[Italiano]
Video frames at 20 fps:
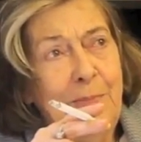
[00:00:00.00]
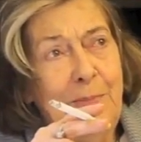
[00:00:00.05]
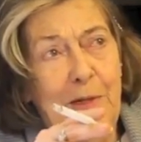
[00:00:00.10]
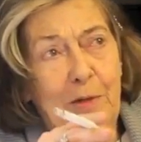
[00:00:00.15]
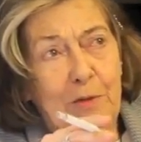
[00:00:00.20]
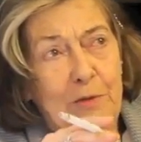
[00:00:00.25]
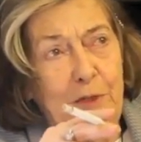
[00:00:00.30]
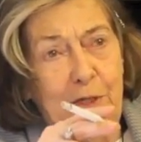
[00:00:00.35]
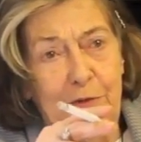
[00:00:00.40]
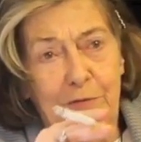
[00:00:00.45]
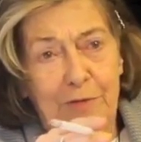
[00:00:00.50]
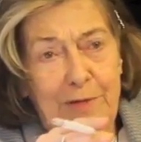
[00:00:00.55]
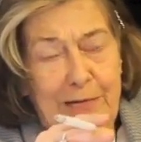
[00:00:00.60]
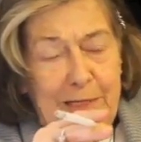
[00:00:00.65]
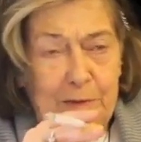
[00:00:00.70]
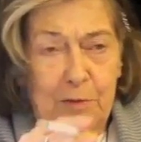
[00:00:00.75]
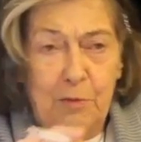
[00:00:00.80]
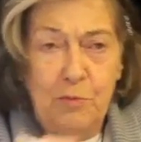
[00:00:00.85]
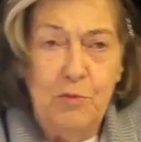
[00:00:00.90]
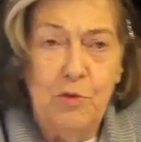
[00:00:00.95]
mi hanno
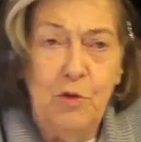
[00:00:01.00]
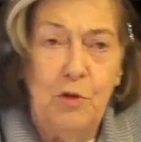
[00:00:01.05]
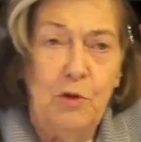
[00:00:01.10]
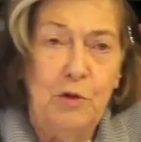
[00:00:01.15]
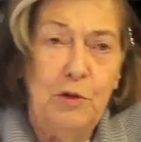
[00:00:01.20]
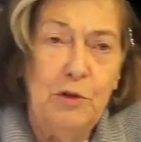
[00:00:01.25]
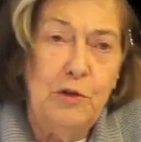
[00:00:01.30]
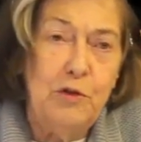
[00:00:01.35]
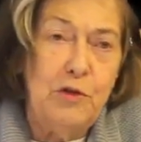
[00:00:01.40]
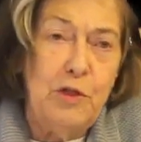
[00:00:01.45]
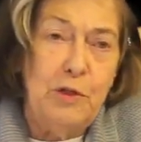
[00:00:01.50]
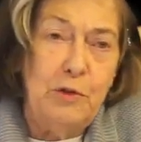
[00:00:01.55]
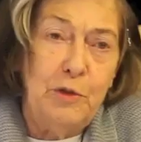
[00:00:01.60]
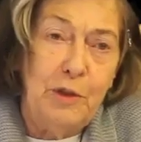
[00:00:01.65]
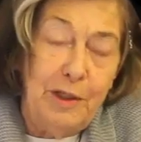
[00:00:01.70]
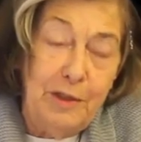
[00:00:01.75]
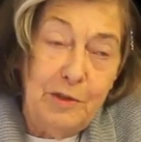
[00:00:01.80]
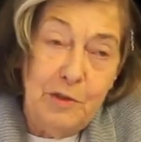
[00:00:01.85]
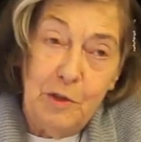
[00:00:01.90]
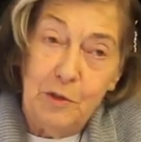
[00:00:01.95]
telefonato un giorno
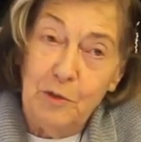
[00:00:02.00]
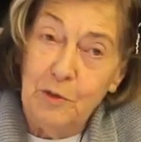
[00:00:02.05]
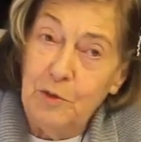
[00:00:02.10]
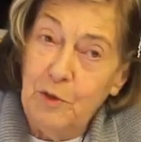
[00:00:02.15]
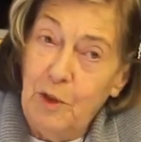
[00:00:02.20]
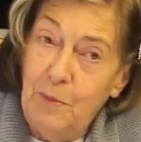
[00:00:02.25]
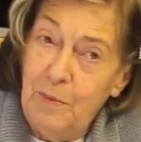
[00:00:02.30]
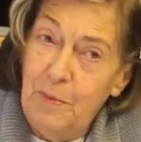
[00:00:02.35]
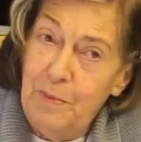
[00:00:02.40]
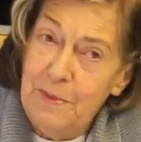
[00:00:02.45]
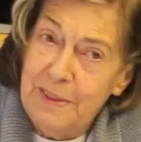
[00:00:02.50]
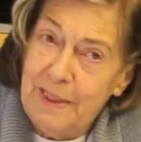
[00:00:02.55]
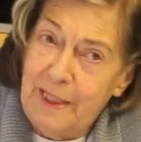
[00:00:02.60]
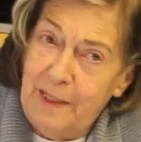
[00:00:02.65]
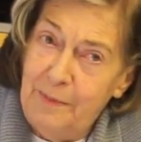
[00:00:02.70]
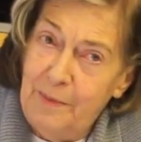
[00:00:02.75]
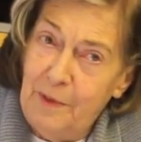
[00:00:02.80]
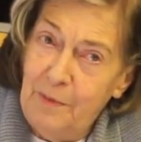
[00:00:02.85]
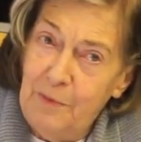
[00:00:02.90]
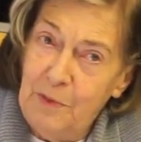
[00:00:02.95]
dicendo che il giorno dopo mi
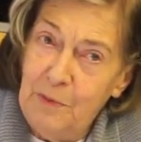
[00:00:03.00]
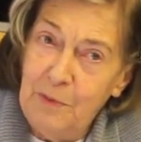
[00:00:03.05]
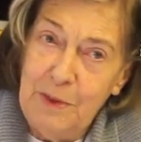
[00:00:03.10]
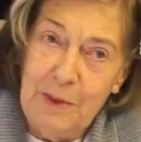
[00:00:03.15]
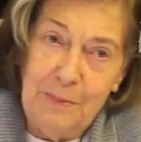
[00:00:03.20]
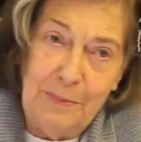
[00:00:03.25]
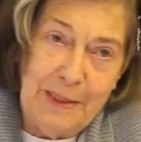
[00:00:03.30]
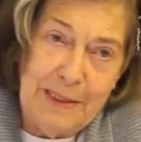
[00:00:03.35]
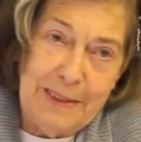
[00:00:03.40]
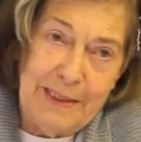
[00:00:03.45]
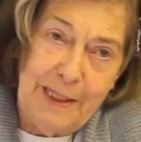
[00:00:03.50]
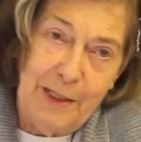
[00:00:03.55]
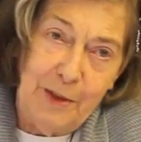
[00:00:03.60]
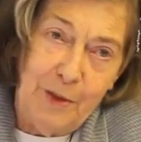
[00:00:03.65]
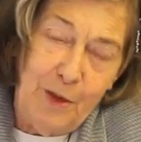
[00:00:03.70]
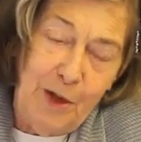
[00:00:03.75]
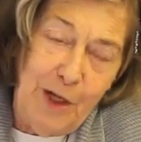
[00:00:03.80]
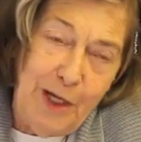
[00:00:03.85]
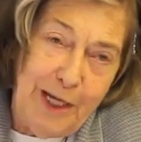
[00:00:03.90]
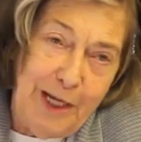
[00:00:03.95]
sarebbero venuti a prendere
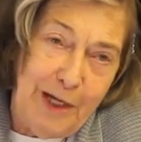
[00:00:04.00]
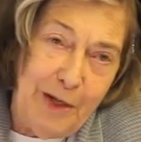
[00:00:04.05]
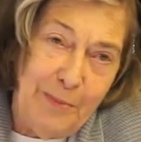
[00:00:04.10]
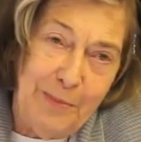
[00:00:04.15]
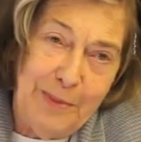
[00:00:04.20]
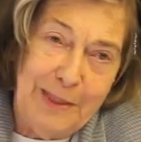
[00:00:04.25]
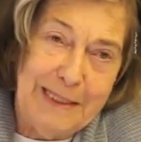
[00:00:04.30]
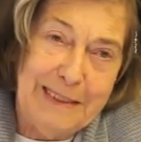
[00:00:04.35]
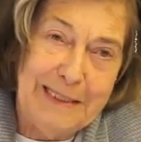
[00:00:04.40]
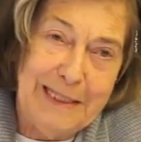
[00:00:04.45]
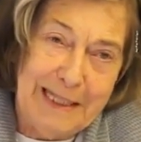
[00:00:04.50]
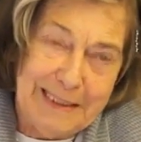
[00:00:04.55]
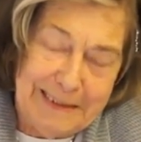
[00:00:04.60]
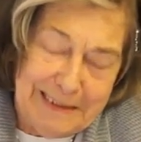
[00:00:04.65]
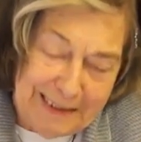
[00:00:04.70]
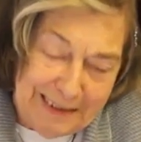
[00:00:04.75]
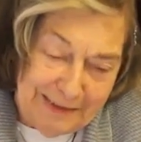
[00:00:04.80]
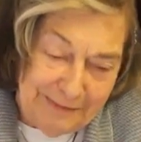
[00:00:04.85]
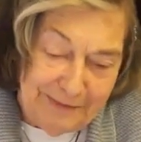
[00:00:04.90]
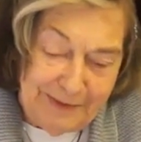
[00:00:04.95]
con l'aereo per andare a
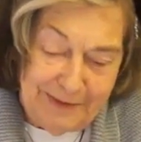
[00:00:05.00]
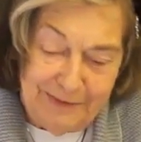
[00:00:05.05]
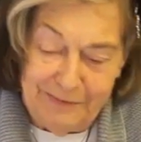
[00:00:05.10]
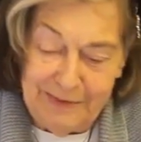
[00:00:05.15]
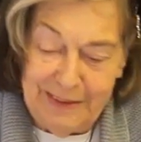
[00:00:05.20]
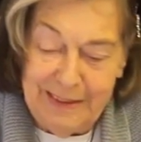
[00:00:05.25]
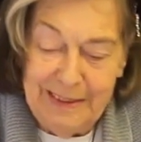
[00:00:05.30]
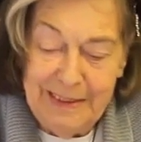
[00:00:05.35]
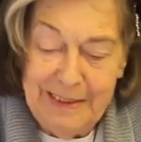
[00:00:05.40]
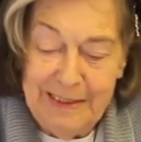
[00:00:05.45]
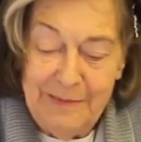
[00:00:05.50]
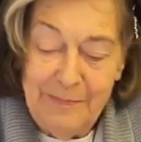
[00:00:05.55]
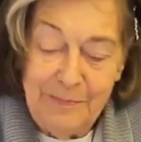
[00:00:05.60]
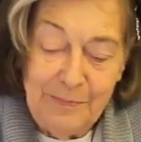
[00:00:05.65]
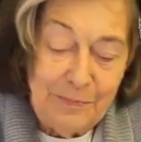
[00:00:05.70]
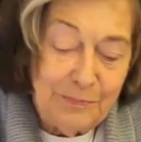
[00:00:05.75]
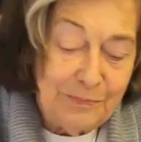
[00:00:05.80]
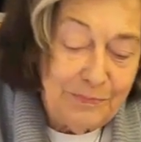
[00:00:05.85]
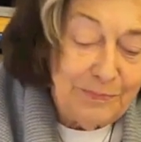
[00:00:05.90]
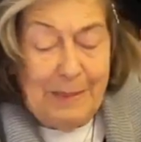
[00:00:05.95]
Tel Aviv.
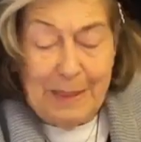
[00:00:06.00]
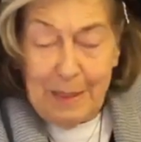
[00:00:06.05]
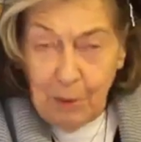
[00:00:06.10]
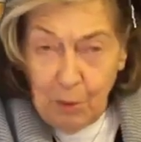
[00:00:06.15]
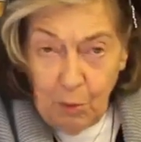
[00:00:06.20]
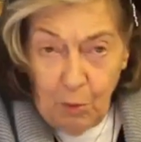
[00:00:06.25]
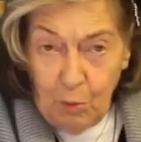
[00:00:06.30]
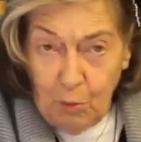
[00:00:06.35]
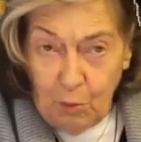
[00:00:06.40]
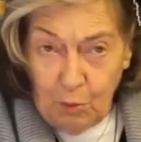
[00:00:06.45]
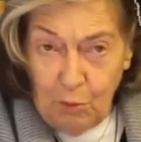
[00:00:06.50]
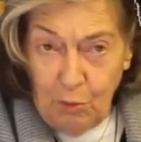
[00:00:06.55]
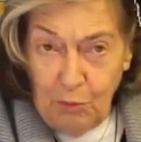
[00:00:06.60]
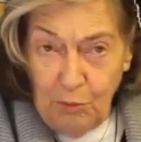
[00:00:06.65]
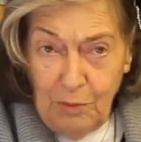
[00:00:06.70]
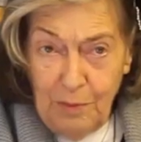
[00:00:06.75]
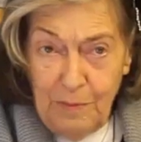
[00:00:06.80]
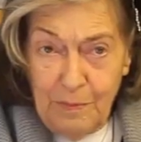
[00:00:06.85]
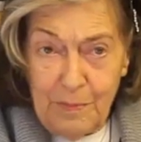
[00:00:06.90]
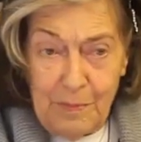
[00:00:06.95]
Per
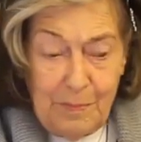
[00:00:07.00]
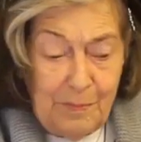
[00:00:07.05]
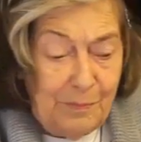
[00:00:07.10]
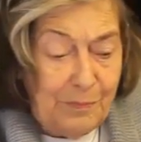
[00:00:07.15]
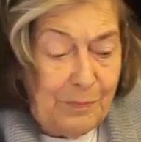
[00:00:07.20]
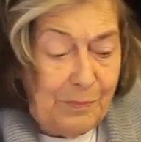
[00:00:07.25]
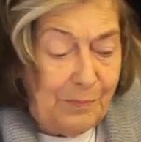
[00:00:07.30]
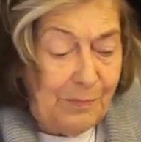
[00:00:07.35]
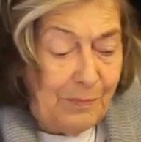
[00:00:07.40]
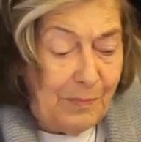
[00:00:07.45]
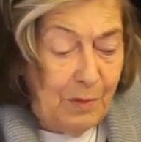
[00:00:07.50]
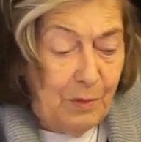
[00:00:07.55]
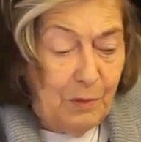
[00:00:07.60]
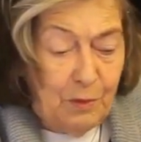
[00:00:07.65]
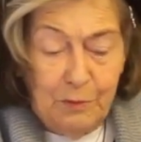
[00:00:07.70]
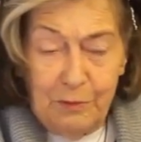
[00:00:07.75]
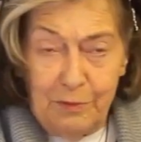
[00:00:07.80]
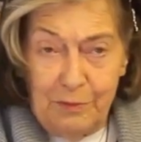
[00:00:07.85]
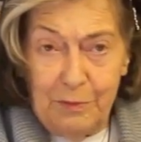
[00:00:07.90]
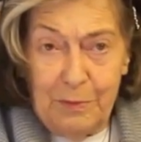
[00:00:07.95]
loro
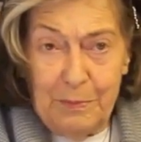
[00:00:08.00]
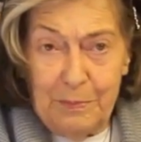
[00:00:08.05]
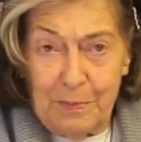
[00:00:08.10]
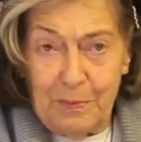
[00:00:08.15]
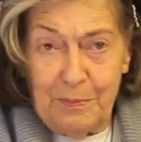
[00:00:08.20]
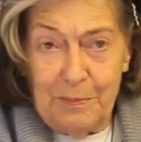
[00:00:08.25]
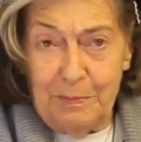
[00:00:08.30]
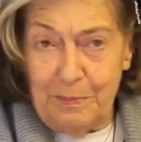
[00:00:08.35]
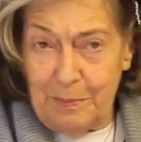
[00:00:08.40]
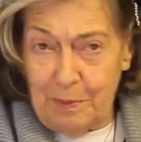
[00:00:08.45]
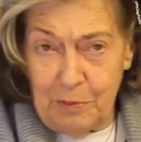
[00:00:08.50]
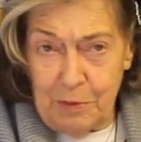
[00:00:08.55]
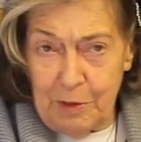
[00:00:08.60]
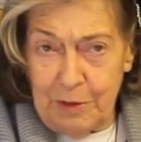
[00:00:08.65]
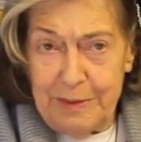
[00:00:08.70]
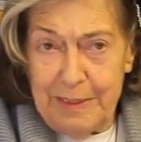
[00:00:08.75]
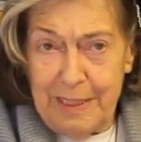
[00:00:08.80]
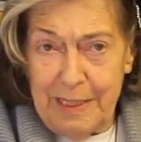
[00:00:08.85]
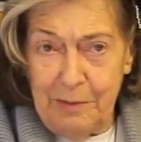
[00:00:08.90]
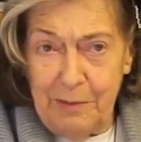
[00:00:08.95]
io dovevo pro
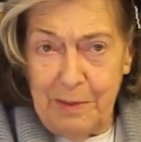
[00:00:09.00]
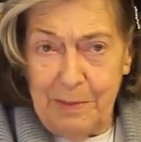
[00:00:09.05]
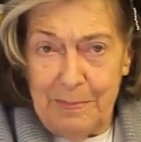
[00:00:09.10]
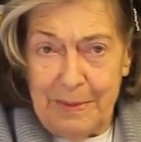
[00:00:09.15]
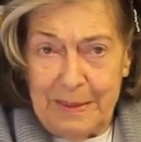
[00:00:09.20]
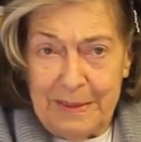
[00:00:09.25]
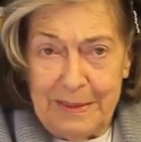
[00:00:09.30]
progettare un